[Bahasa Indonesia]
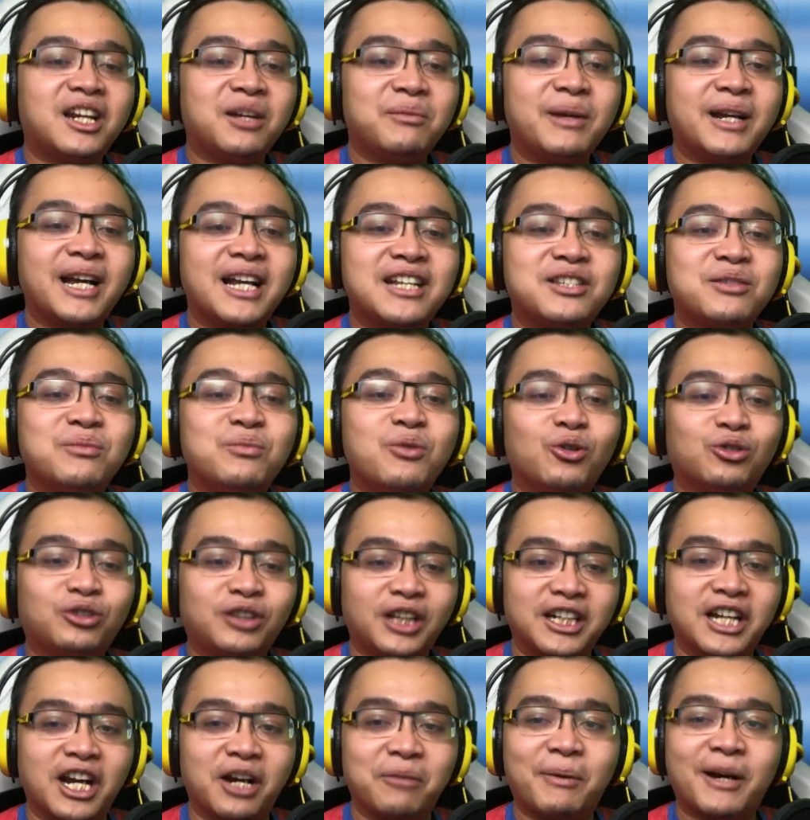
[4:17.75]
lebih ngasih
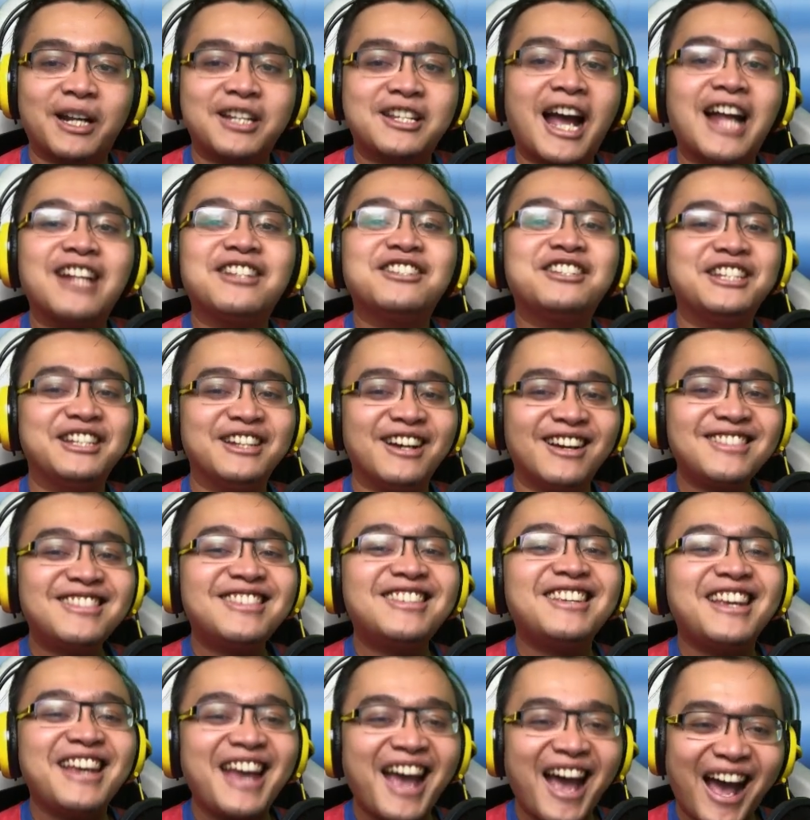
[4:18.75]
bukti daripada janji. Oh,
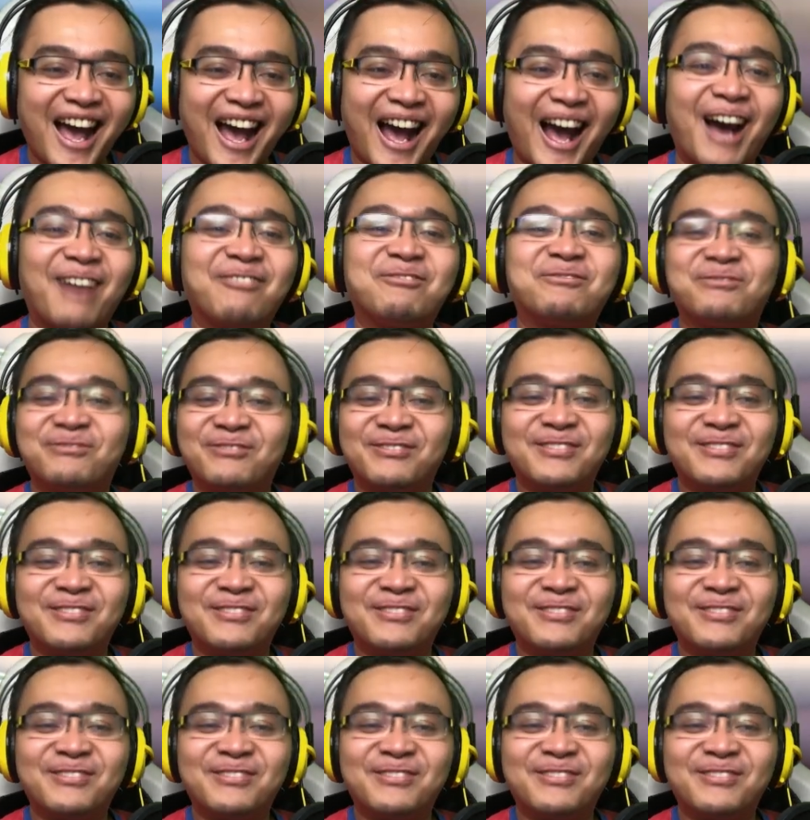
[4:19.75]
siap.